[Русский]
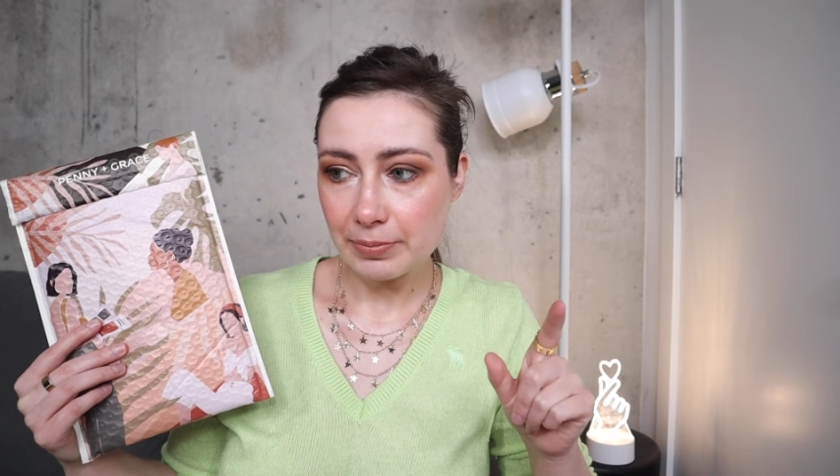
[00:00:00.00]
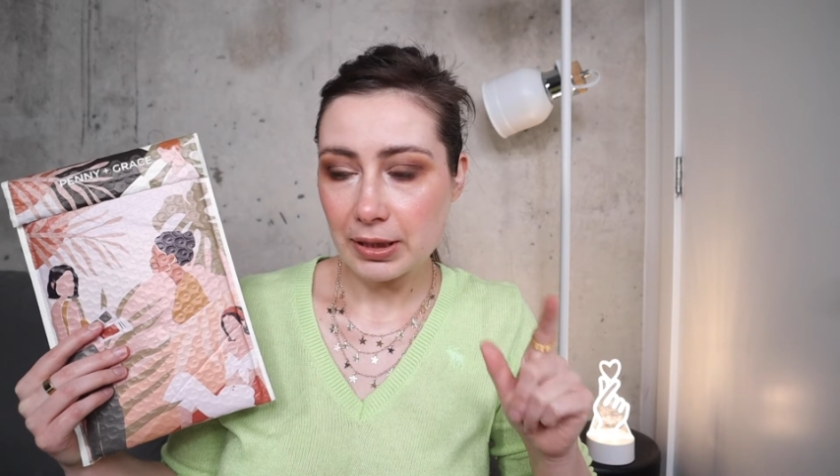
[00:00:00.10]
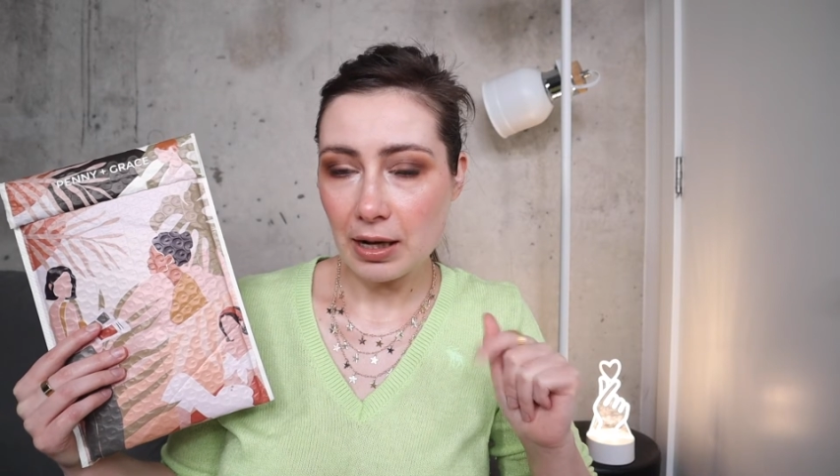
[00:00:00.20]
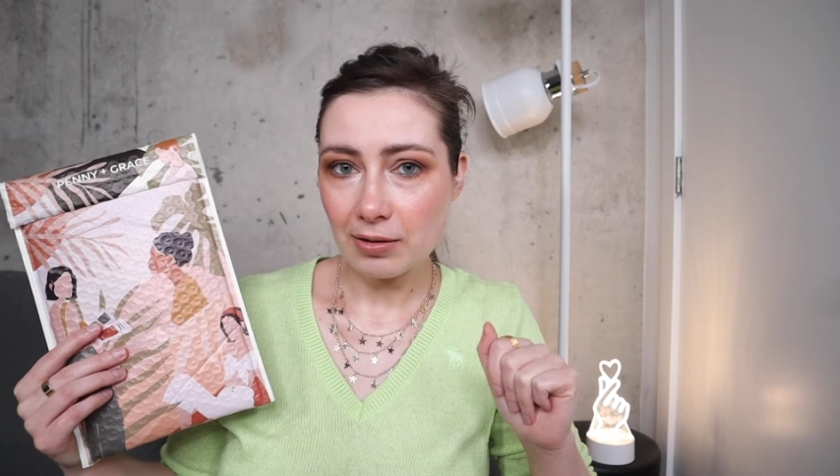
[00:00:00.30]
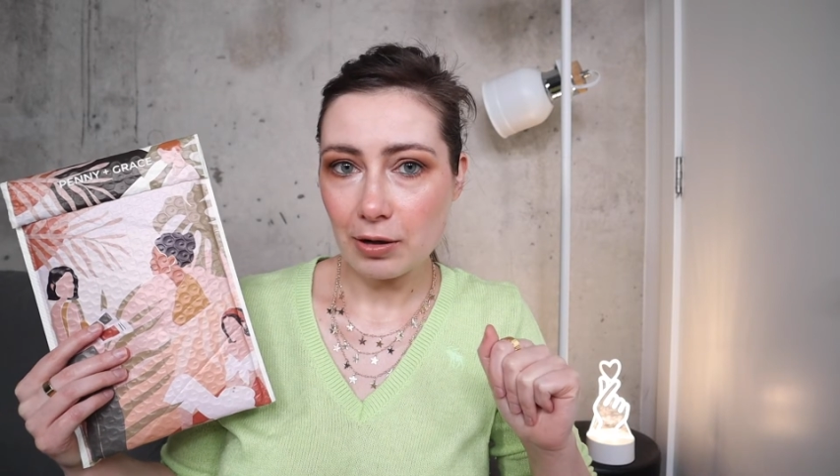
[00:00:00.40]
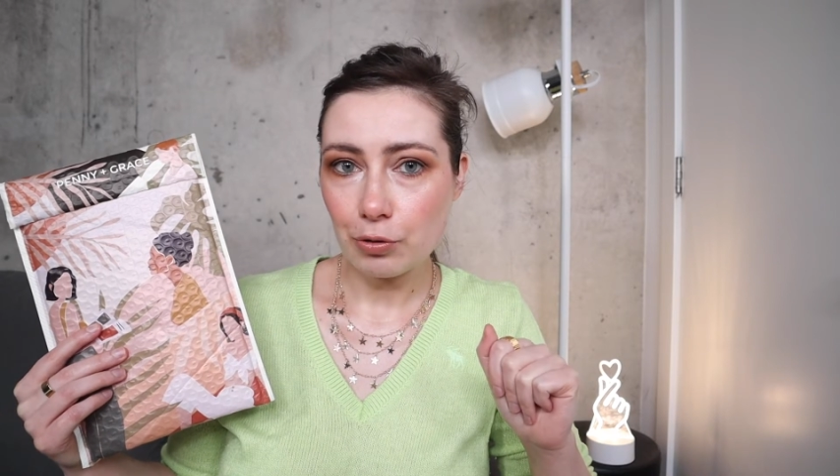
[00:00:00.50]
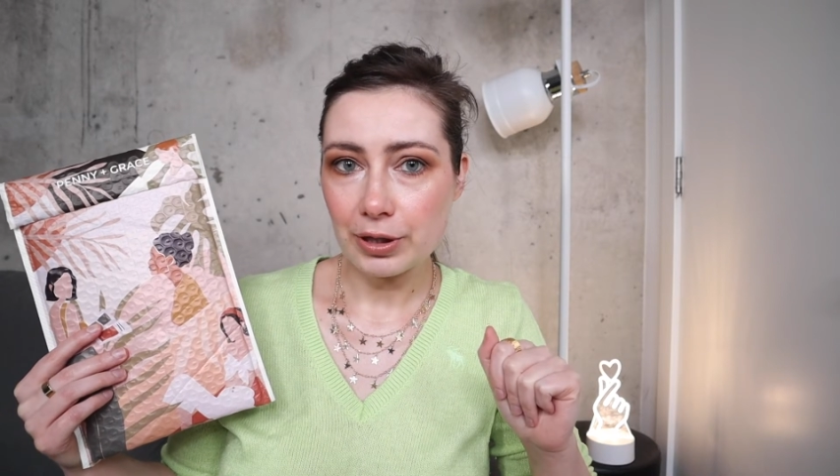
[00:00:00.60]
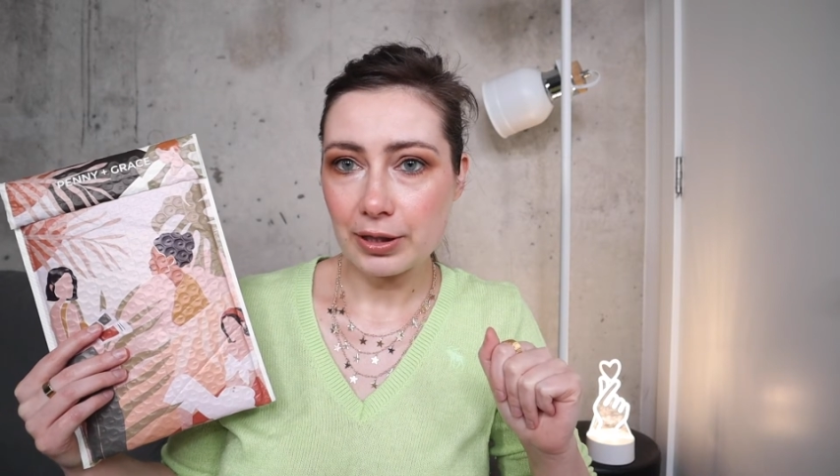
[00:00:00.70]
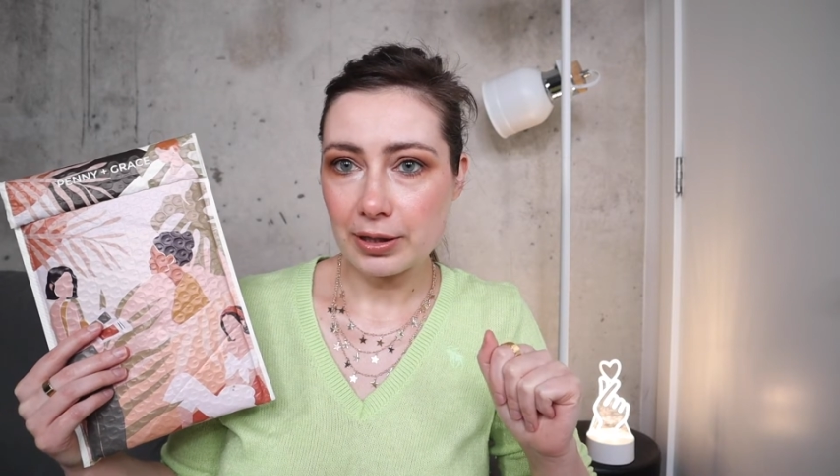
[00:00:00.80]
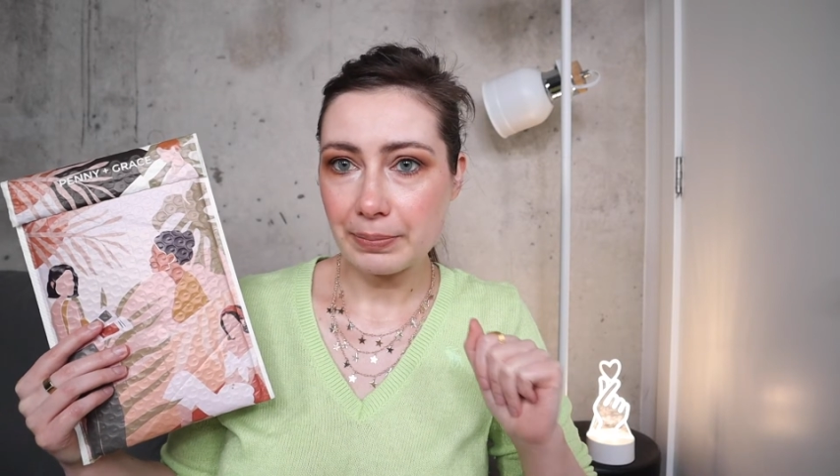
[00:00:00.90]
металл
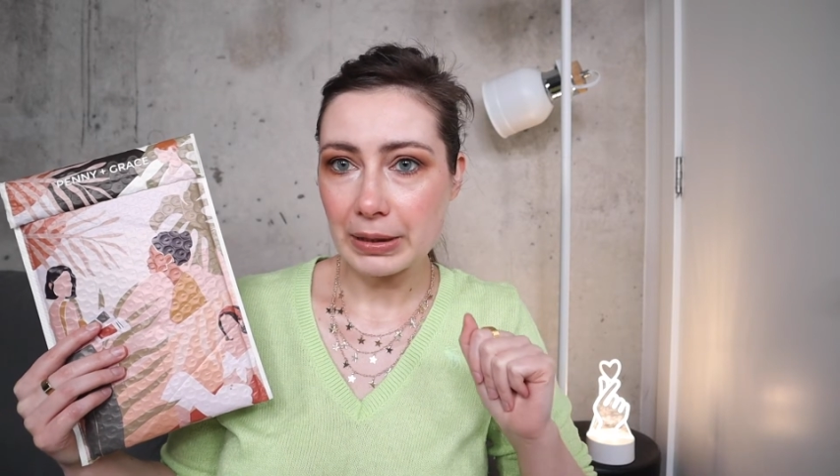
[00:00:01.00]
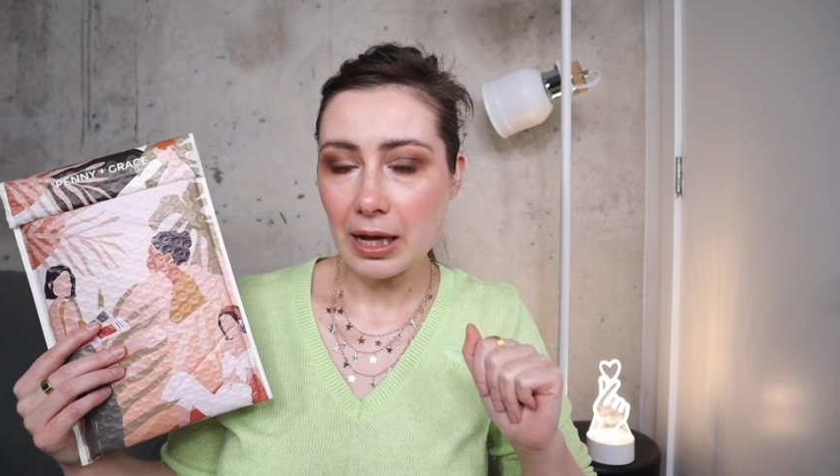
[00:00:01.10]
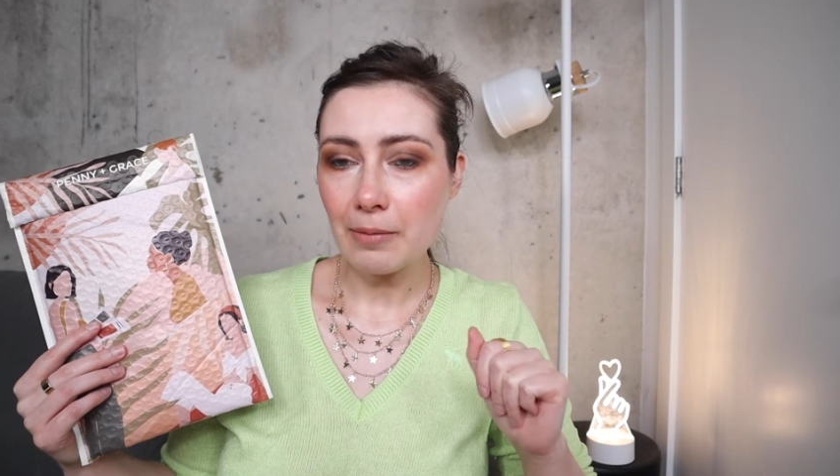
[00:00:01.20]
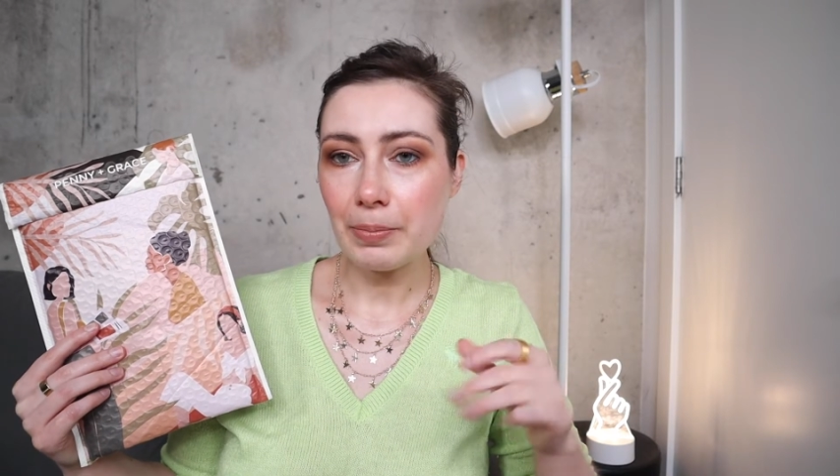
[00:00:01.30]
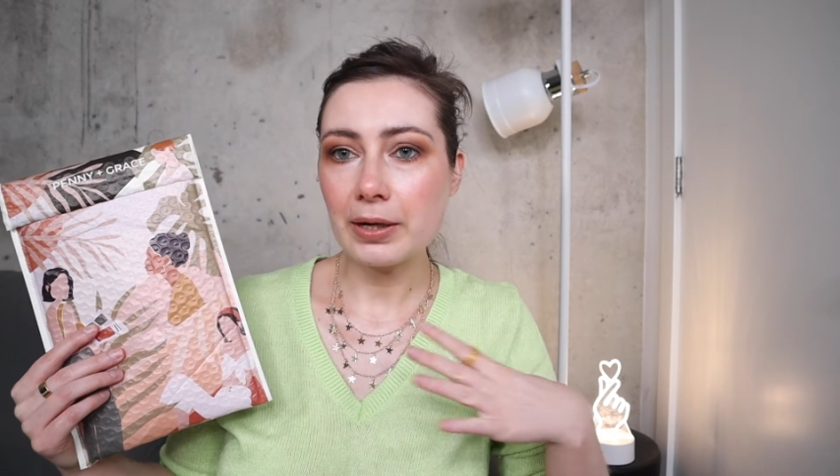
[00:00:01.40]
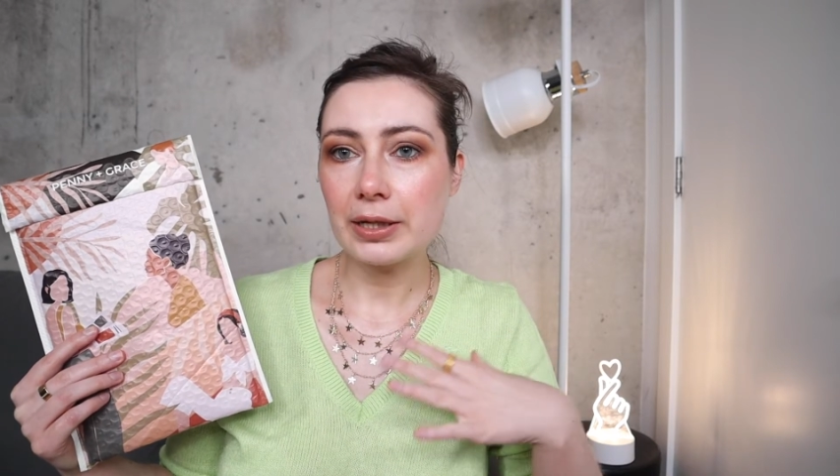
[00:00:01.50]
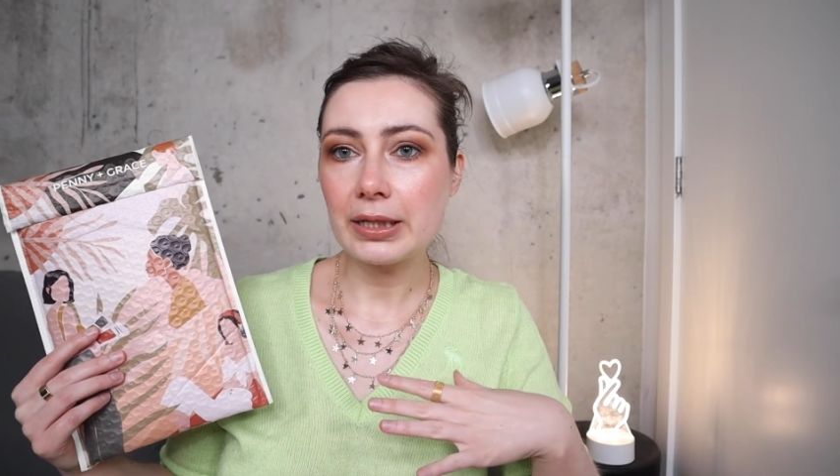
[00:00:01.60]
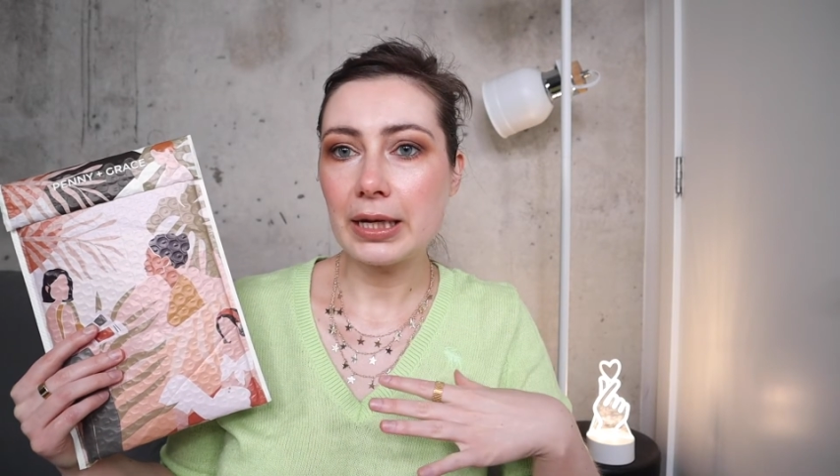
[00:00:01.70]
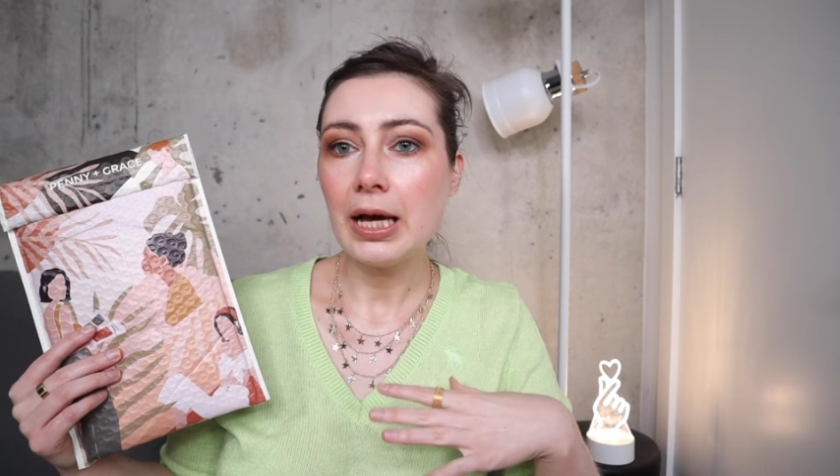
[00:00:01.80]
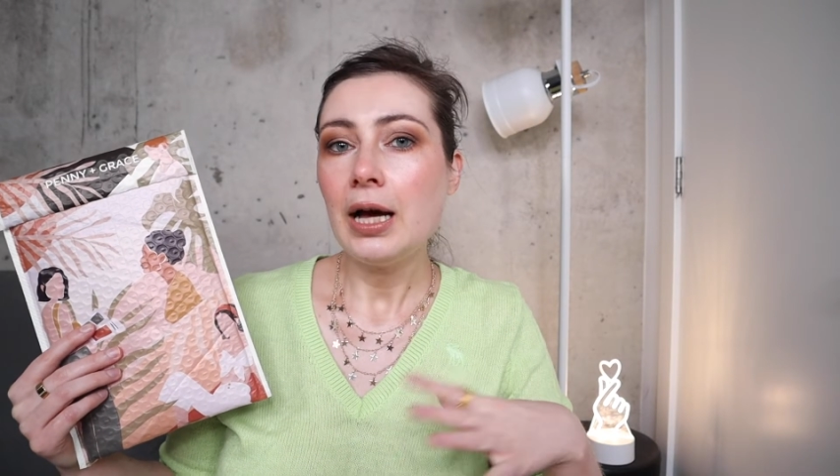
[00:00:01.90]
какой-то, это металл
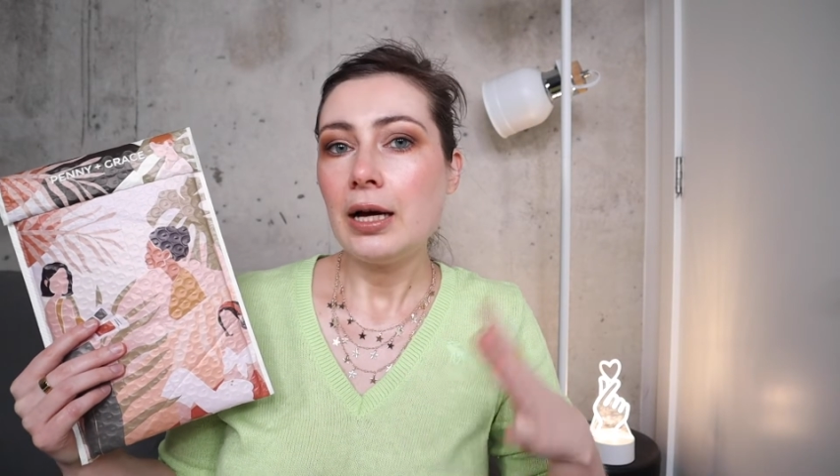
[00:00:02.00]
покрытый,